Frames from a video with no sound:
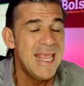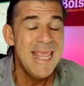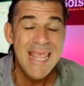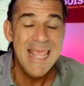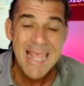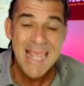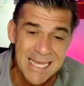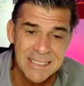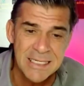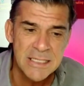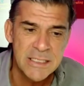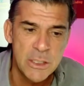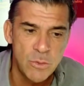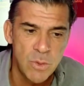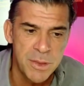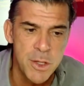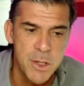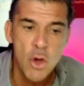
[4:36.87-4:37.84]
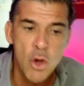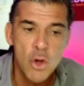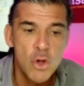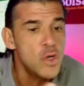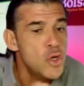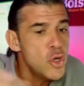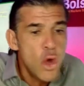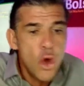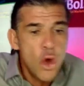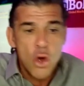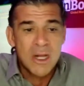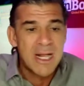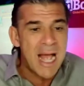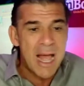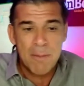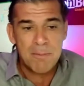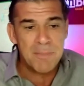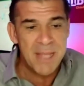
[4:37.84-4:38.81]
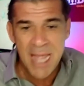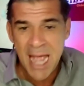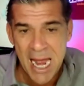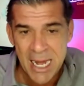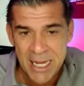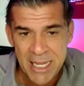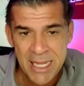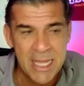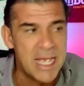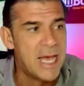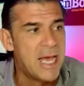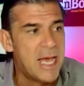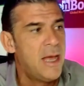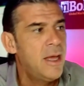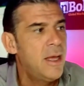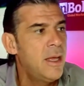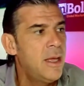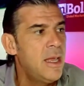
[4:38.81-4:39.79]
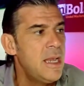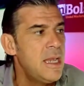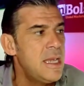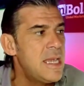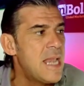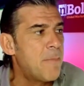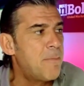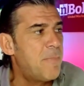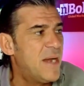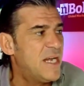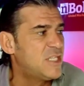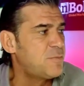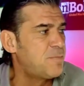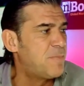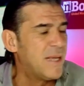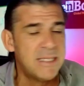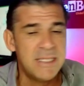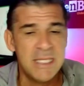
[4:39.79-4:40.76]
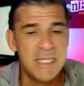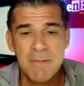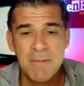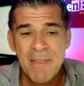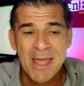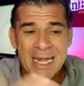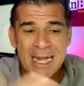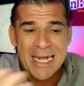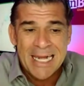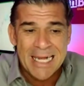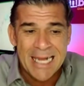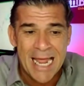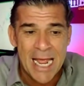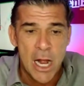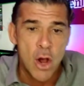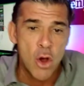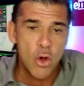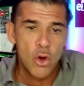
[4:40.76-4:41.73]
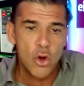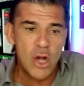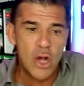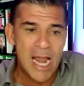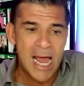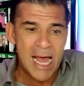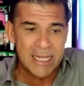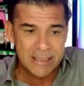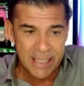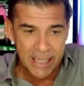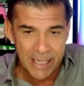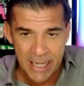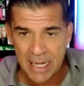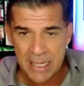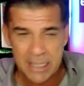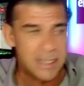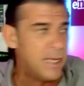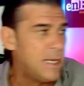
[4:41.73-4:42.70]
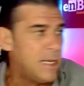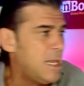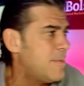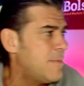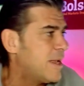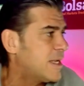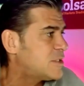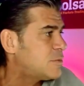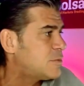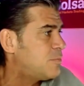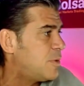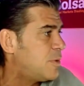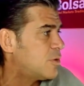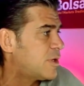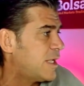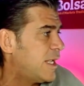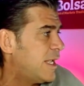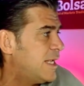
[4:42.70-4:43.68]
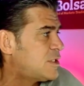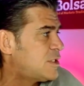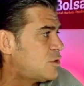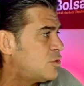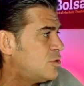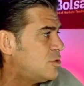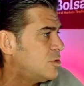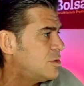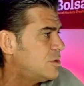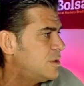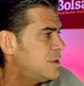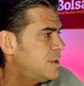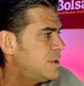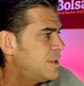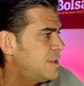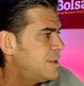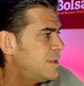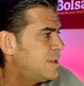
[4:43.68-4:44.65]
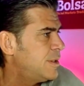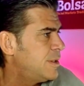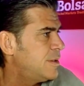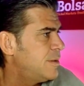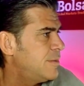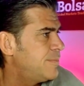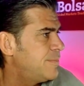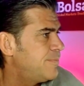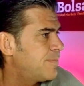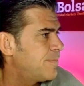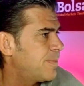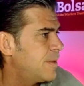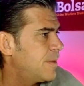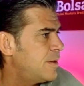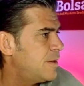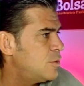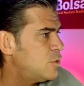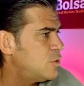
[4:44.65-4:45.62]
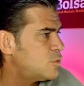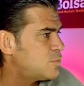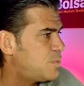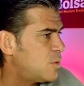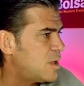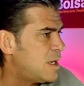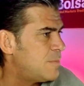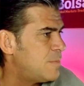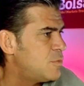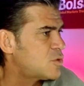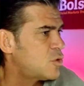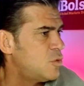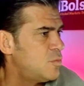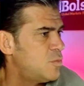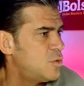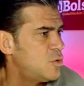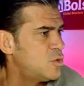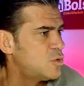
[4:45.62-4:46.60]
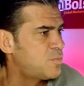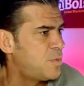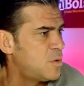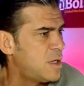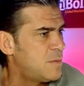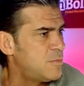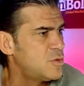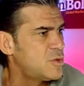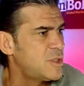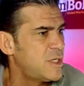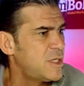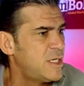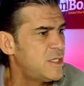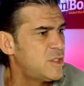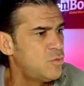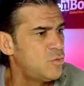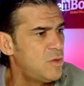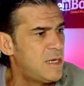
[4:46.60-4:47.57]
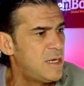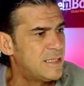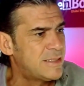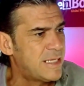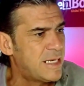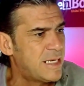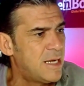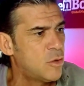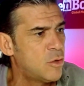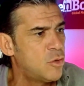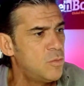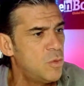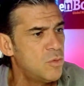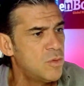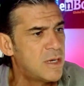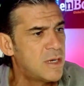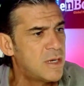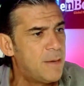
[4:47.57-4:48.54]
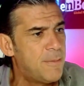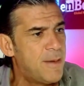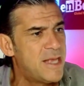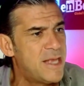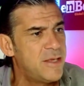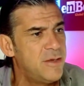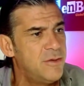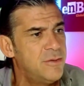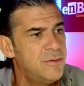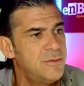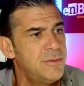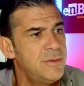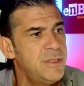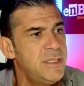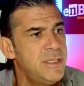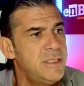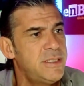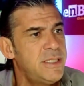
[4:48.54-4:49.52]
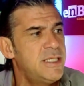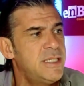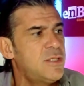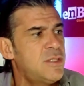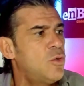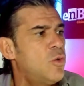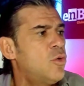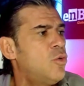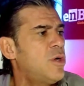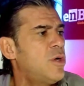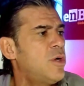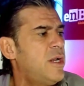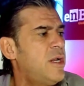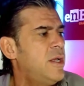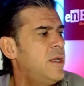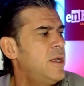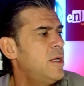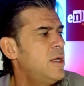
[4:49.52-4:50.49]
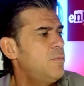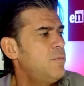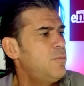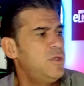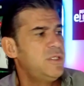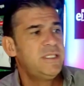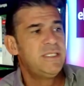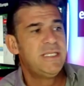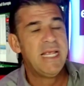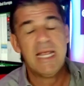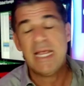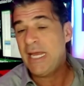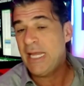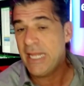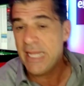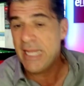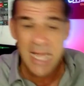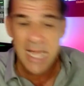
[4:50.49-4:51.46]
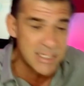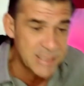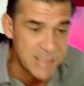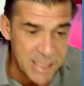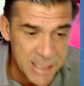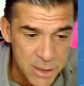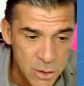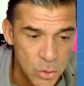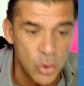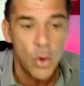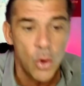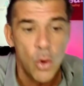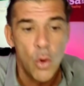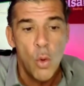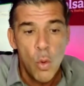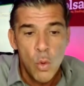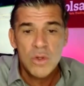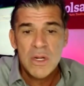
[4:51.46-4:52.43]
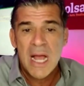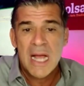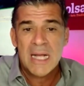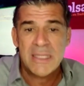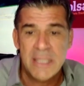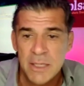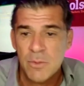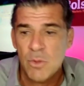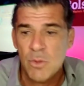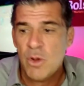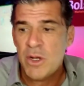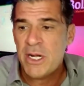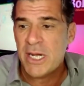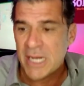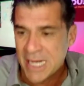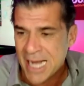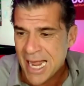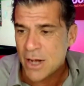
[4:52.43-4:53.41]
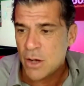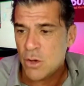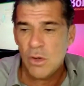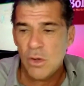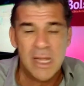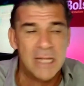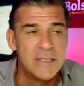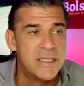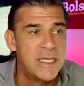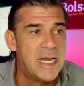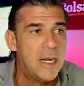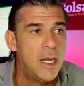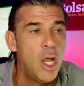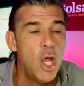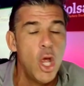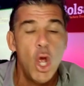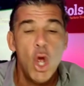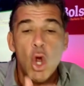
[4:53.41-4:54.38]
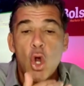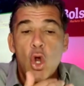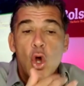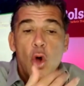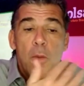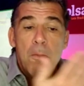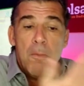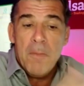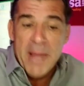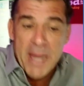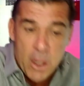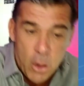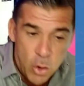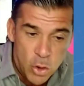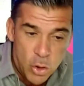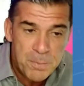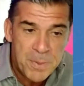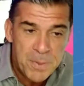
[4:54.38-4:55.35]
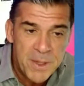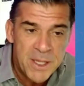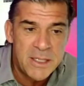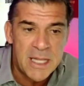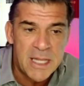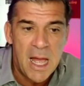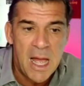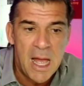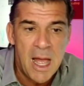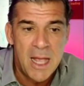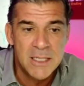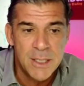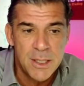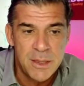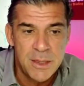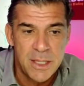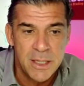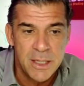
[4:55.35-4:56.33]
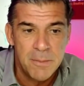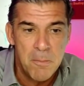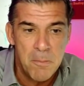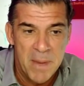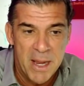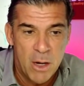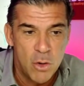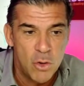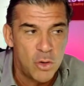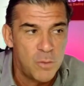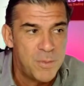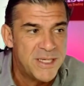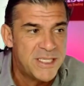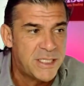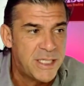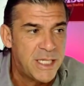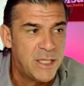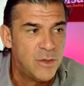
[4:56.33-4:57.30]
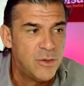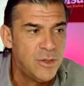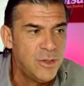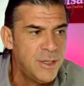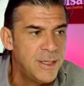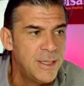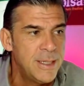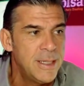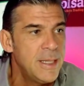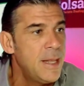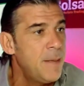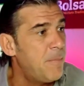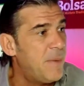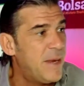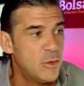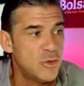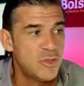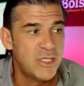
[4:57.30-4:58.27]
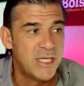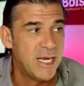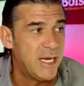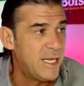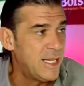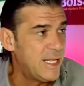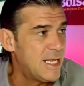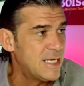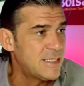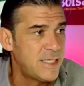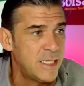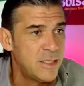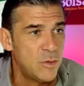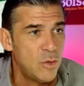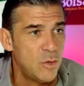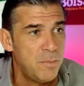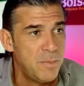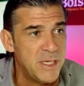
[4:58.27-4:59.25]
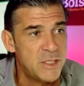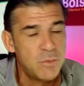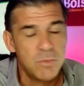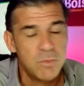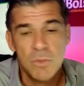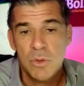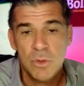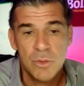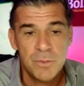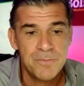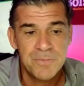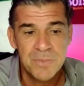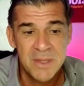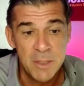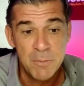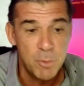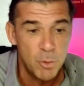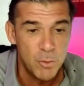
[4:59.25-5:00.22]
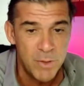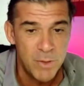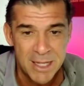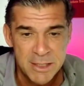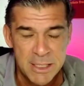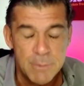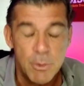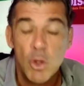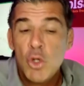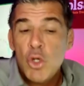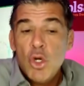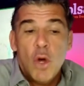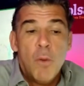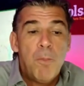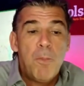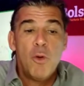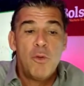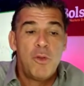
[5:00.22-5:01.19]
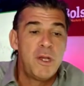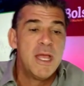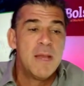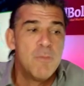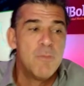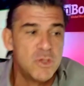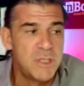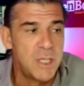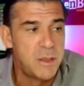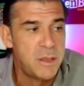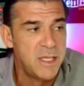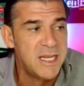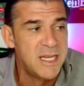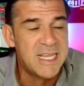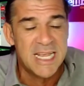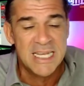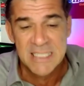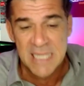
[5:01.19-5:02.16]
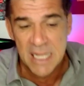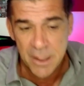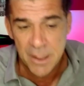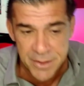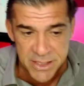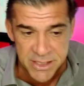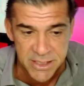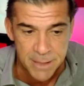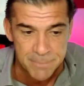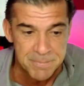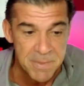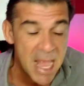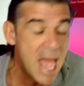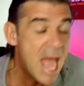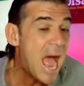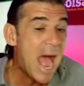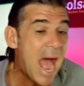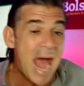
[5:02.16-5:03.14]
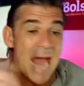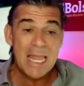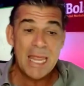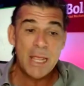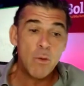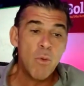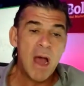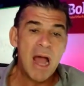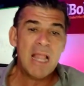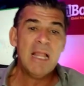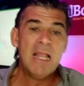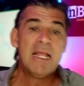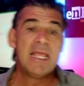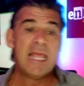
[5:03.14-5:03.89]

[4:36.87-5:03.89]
Y esa situación no cambiaría la perspectiva de rango lateral del IBEX, porque esto, nos pongamos como nos pongamos, es un lateral como un caballo y si esto ocurre, pues seguiría siendo un activo en rango lateral, con mejor pinta, es decir, mejor vestido, pero seguiría siendo el mismo tipo de activo. No podríamos decir que es alcista. Al igual